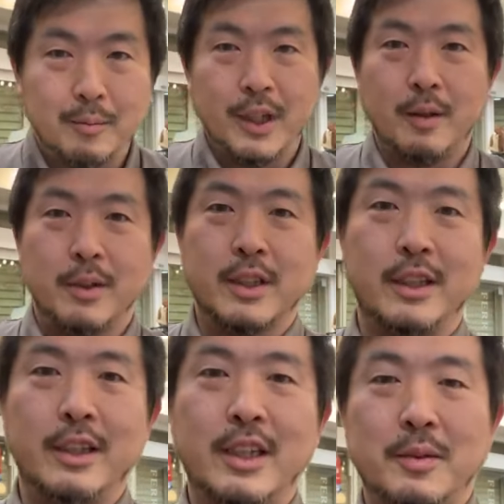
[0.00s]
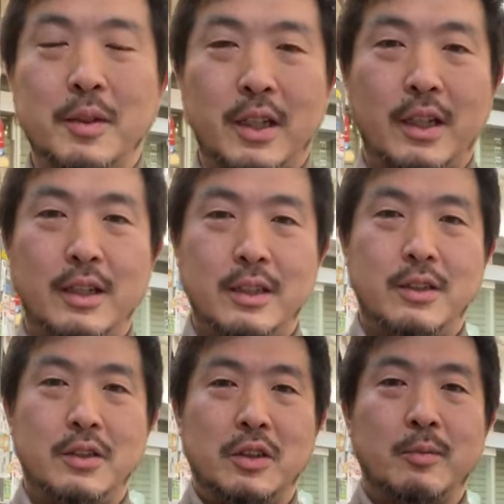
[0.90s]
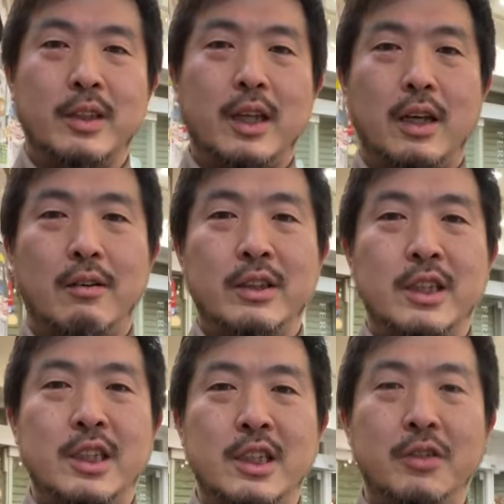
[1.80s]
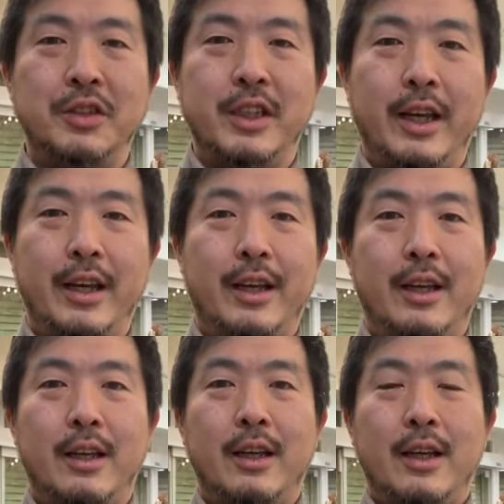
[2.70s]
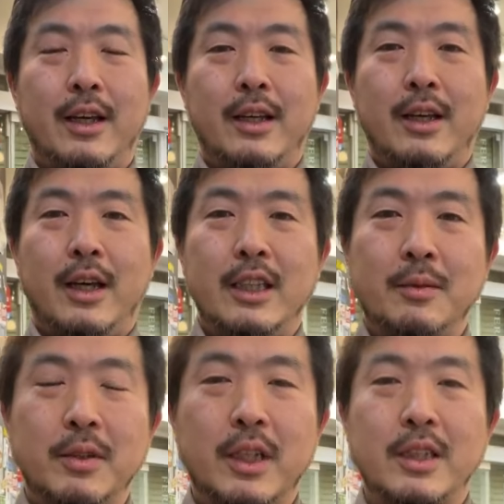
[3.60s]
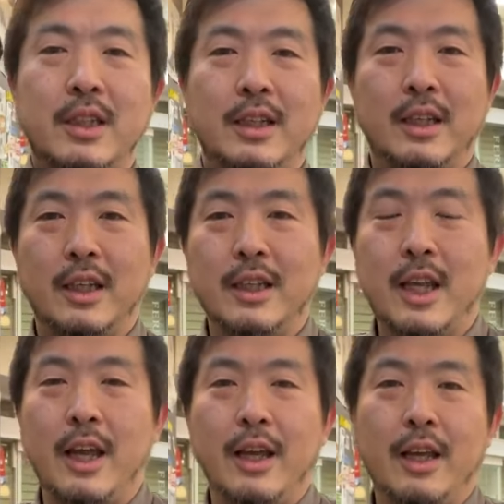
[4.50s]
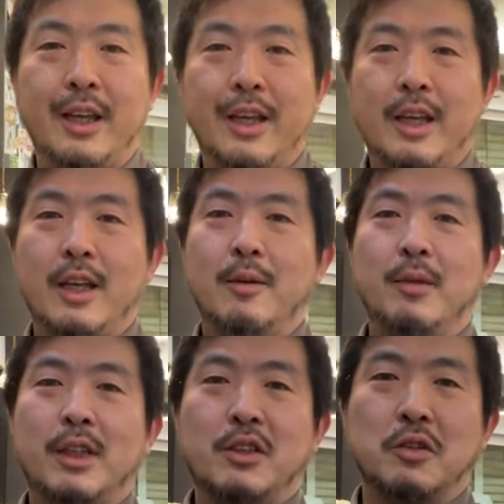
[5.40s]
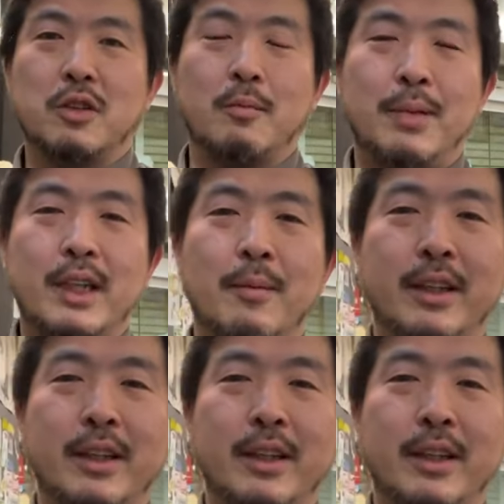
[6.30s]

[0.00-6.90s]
見えてますかね。大丈夫かな。ちょっとまた私一人で始めさせていただいて、まだちょっとパ